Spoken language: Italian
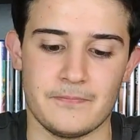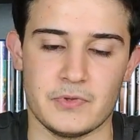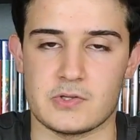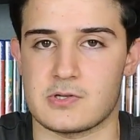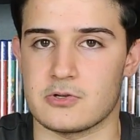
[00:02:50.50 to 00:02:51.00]

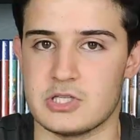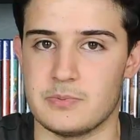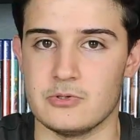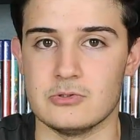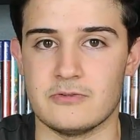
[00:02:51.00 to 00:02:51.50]
non sono
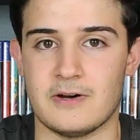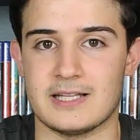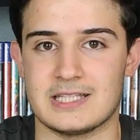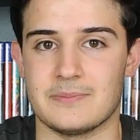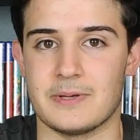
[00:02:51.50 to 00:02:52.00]
CPU
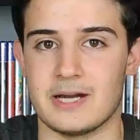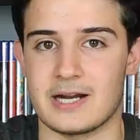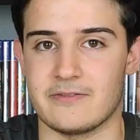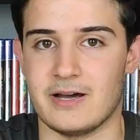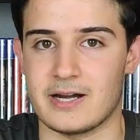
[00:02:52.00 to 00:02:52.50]
fatte per
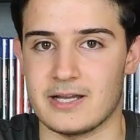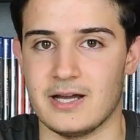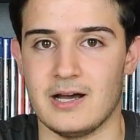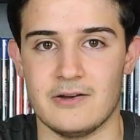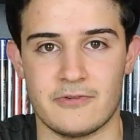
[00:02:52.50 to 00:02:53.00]
arrivare
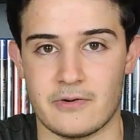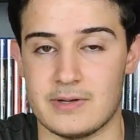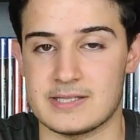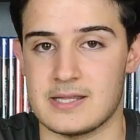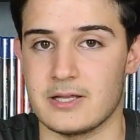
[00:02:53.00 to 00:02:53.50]
a
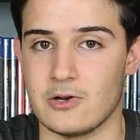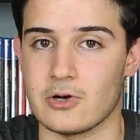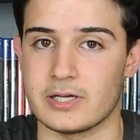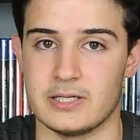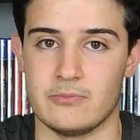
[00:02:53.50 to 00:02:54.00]
frequenze di
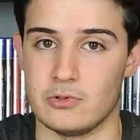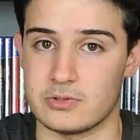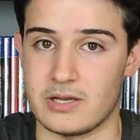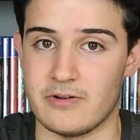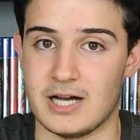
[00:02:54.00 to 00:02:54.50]
clock molto
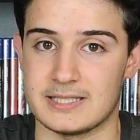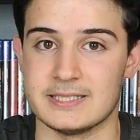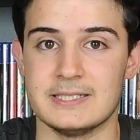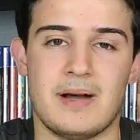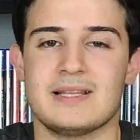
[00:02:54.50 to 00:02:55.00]

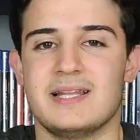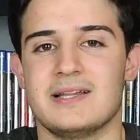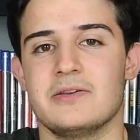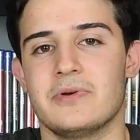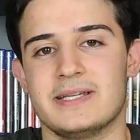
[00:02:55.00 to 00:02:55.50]
elevate. Ma al di là
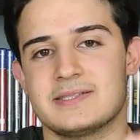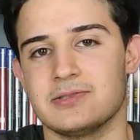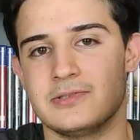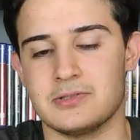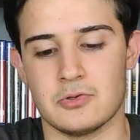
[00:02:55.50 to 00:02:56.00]
di
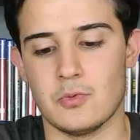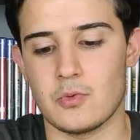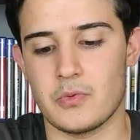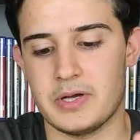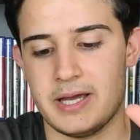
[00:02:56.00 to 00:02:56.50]
questo,
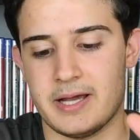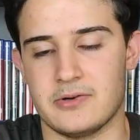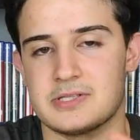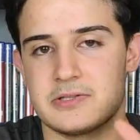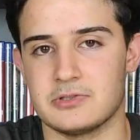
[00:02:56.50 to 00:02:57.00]
comunque,
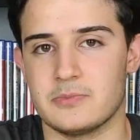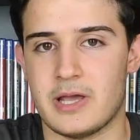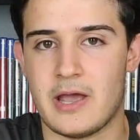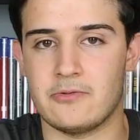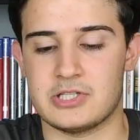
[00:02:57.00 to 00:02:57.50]
ecco, secondo
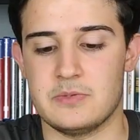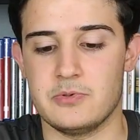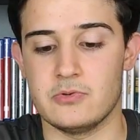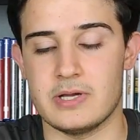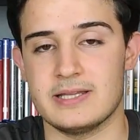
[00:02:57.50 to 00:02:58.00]
me è una
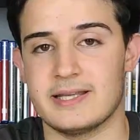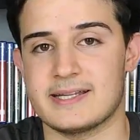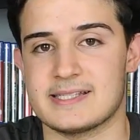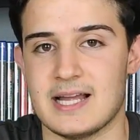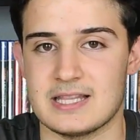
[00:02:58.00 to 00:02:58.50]
CPU
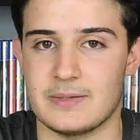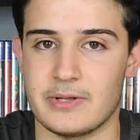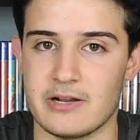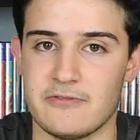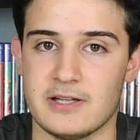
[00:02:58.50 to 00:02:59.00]
interessante
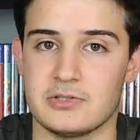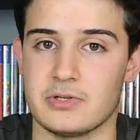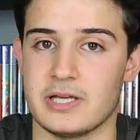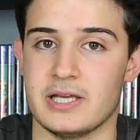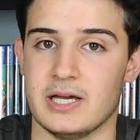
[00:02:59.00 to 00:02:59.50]
per il fatto
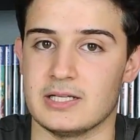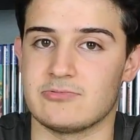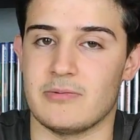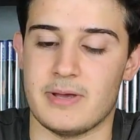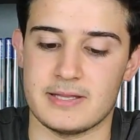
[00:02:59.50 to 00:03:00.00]
che
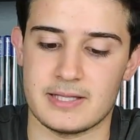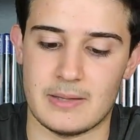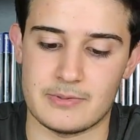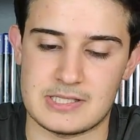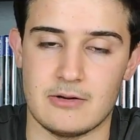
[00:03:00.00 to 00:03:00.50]
attualmente
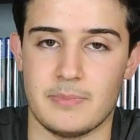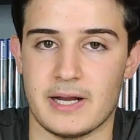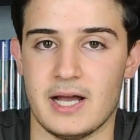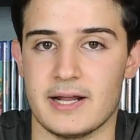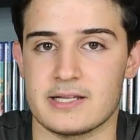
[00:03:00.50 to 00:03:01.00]
la possiamo
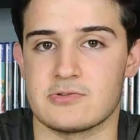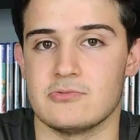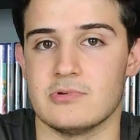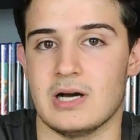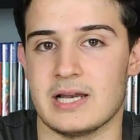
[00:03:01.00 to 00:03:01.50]
pagare
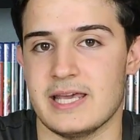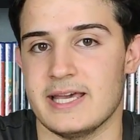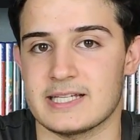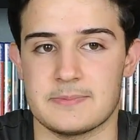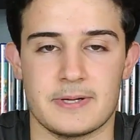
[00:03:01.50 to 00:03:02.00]
su
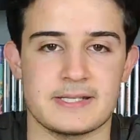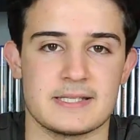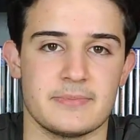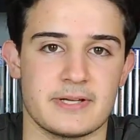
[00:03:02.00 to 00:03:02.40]
AliExpress,